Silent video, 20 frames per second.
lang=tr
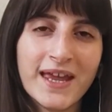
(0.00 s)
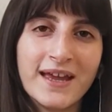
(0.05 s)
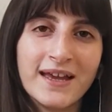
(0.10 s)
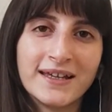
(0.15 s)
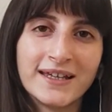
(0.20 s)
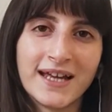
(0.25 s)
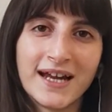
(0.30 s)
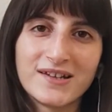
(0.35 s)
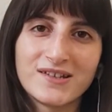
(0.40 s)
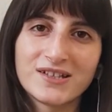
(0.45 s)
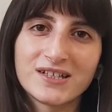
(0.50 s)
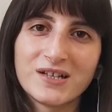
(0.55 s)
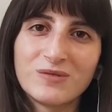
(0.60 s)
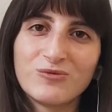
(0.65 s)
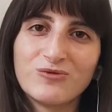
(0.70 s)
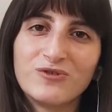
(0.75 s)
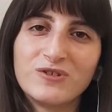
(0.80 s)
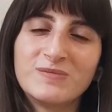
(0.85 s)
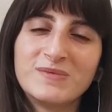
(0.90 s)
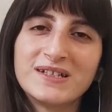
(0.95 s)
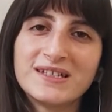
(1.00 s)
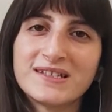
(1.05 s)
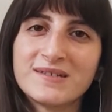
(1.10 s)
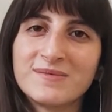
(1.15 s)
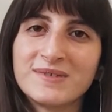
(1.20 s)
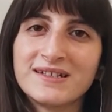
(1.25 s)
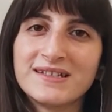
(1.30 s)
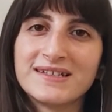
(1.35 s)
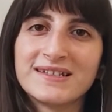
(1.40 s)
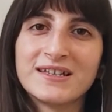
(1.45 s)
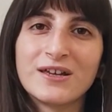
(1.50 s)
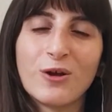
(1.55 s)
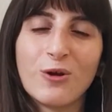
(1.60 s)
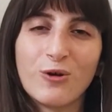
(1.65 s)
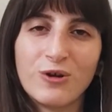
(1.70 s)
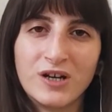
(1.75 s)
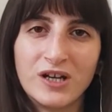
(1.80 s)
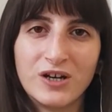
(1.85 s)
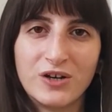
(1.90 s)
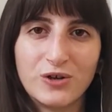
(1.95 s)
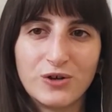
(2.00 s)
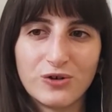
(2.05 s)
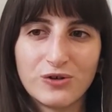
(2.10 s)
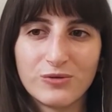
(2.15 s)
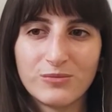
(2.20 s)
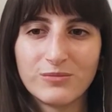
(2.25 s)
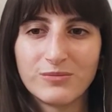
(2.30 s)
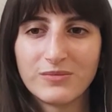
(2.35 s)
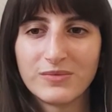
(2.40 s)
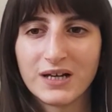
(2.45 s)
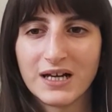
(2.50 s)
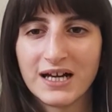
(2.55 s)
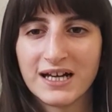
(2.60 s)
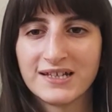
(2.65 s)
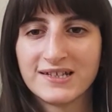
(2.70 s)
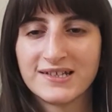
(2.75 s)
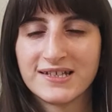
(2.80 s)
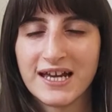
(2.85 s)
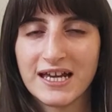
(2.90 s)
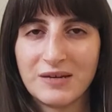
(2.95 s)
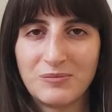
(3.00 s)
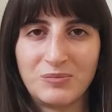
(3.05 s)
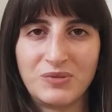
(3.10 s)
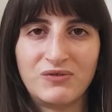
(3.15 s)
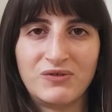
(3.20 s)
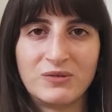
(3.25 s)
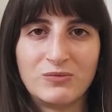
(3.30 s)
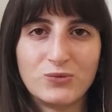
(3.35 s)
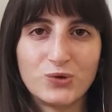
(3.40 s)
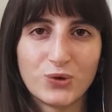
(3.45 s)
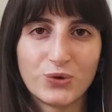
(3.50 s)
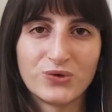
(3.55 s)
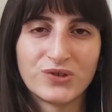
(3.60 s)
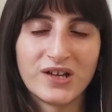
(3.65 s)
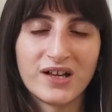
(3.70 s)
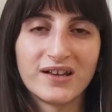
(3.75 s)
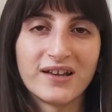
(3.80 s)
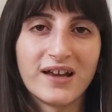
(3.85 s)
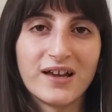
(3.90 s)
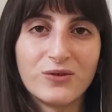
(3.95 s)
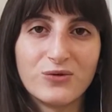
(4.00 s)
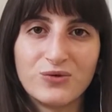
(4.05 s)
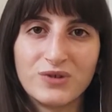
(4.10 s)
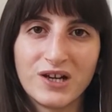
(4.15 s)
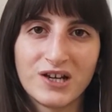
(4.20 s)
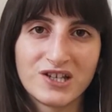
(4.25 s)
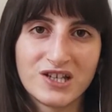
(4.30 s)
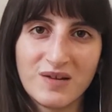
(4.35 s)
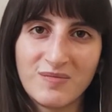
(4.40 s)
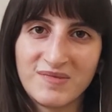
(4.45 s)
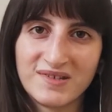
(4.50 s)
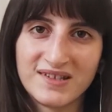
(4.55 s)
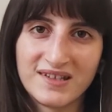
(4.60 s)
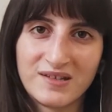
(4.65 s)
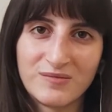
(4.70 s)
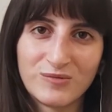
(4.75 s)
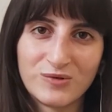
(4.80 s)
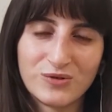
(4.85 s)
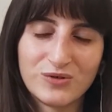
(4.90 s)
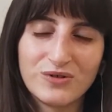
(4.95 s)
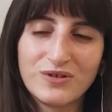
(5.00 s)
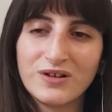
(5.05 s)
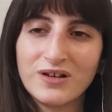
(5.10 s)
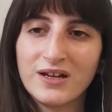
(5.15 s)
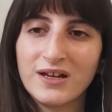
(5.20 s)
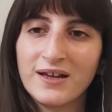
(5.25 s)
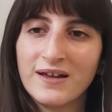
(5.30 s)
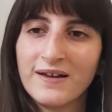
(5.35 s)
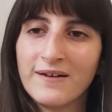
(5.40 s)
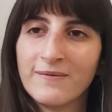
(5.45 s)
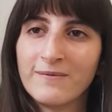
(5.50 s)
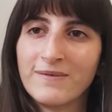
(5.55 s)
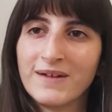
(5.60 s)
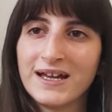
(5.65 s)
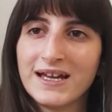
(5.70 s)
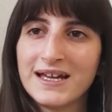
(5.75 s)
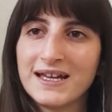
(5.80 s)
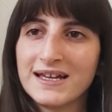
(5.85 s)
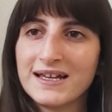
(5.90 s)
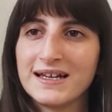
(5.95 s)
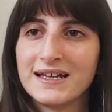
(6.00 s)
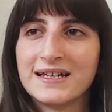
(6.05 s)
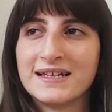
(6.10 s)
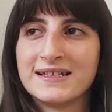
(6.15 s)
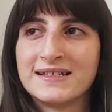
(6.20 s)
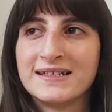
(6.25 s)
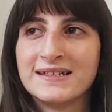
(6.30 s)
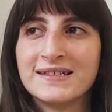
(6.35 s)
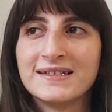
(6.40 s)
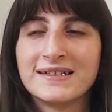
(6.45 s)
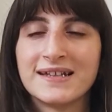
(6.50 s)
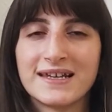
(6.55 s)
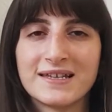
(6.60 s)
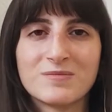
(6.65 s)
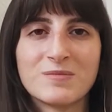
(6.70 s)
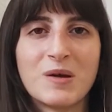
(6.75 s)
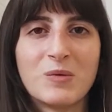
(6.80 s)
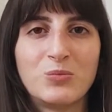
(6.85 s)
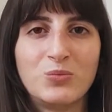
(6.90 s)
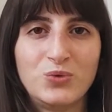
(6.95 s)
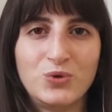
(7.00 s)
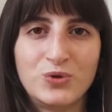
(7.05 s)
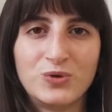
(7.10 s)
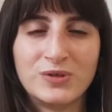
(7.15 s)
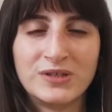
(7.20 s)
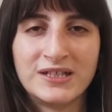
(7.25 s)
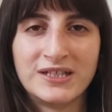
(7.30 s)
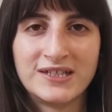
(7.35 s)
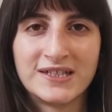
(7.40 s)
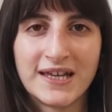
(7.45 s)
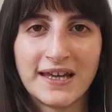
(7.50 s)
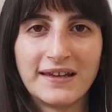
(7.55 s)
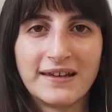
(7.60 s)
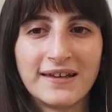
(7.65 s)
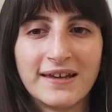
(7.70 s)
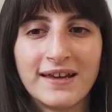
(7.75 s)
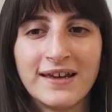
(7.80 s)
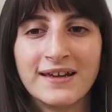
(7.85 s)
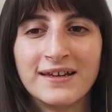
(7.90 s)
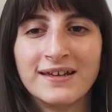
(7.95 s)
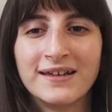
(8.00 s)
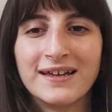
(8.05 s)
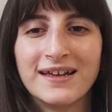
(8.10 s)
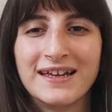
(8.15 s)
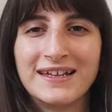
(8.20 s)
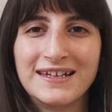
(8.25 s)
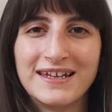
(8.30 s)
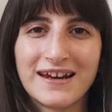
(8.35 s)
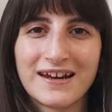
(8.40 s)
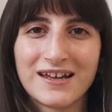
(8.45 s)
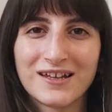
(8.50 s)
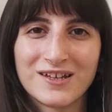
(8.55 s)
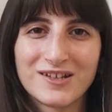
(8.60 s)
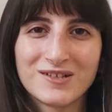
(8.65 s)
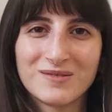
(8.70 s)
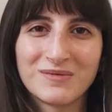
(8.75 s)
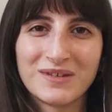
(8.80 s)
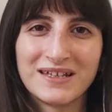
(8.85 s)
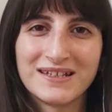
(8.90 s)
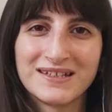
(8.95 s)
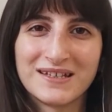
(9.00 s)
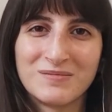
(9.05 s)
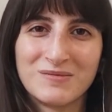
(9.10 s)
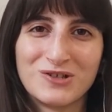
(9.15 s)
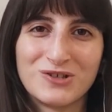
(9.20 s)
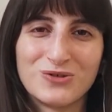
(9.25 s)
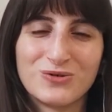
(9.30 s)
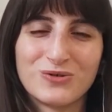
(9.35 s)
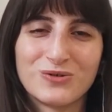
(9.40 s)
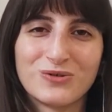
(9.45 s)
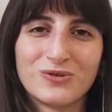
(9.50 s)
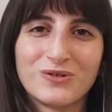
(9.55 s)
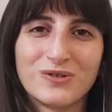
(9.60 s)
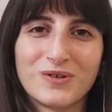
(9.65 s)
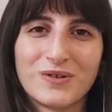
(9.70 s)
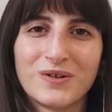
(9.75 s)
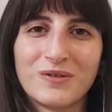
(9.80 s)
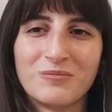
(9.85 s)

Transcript: Gerçekten bu filmi izlemenizi öneriyorum. Acayip bir film, çok güzel. Daha dün akşam izledim onu ve e, sizi resmen büyüleyecek. En iyi arkadaşım da izlemişti onu.